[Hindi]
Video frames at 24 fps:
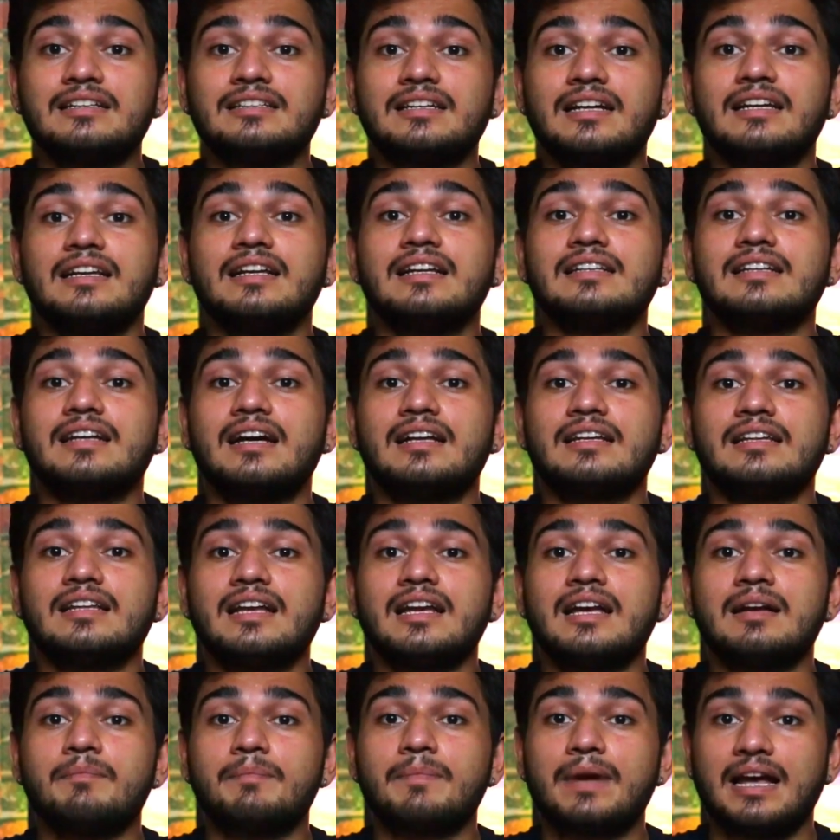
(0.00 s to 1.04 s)
चलिए
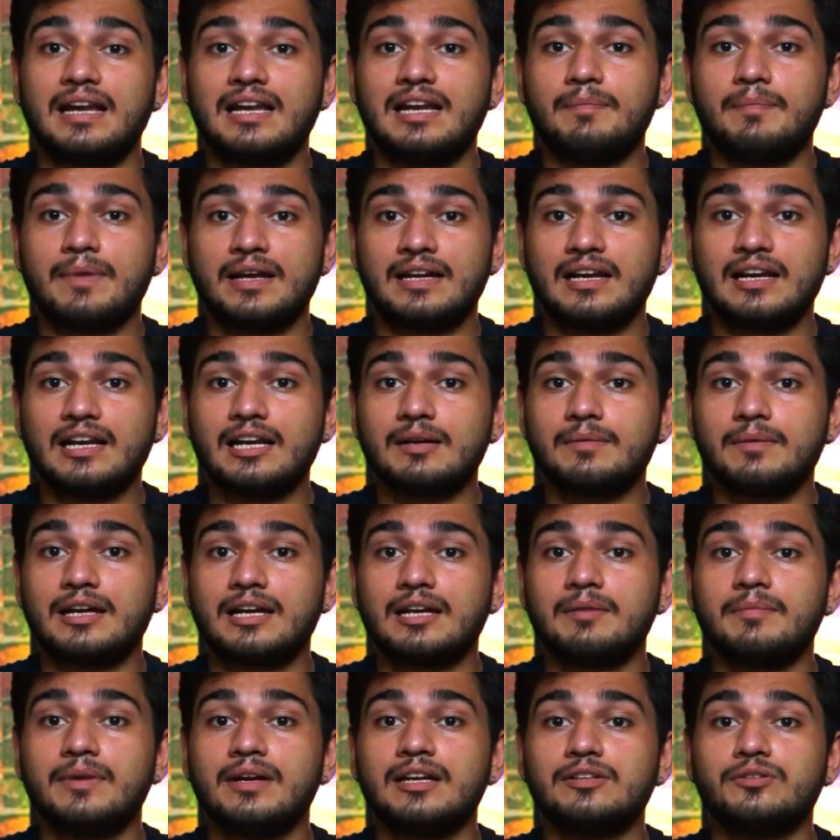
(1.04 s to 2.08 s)
जानते हैं हम पहले पैनल के
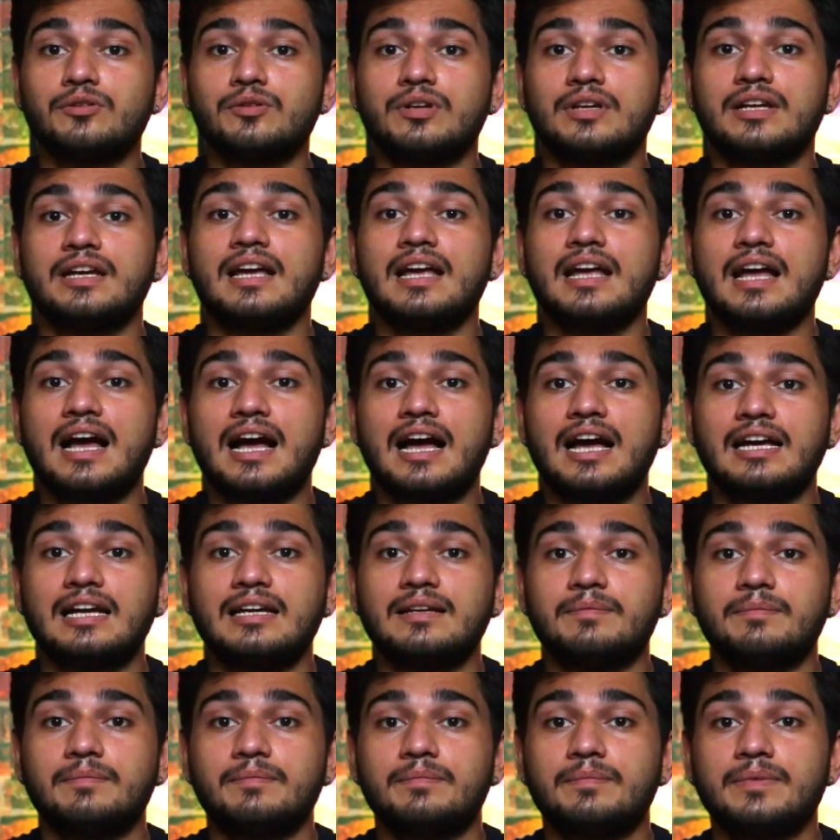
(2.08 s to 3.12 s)
बारे में जो कि है
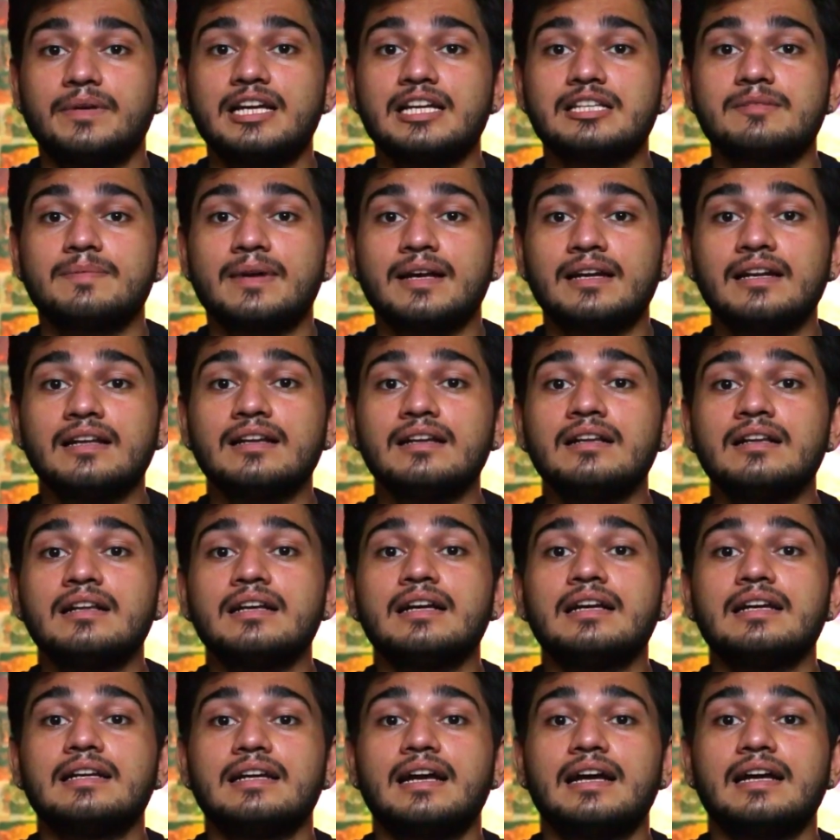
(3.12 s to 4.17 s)
आईपीएस पैनल
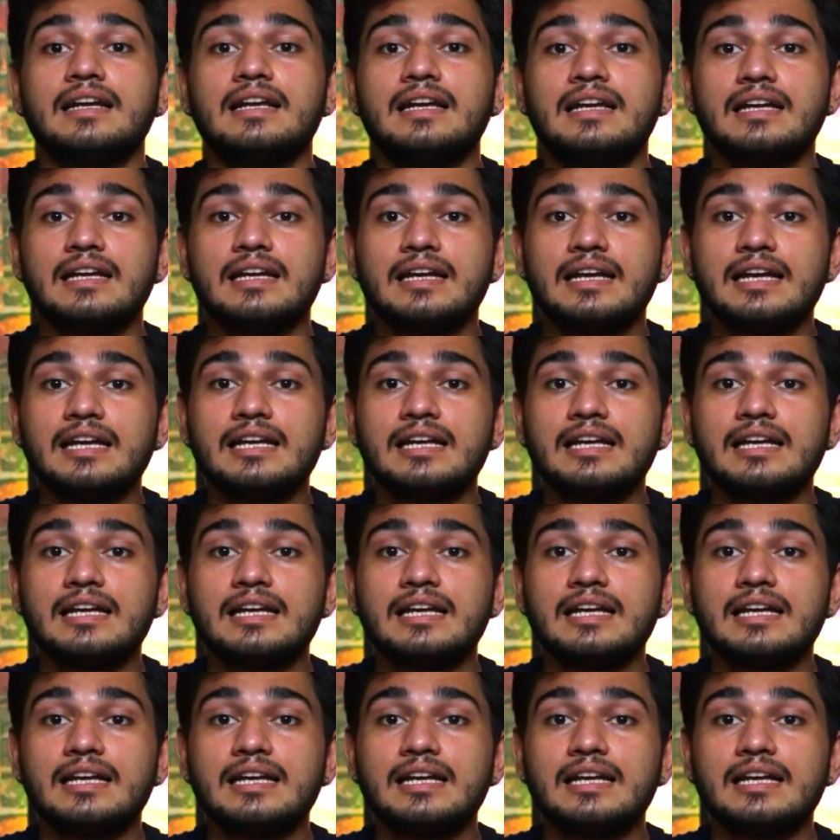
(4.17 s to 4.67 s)
यानी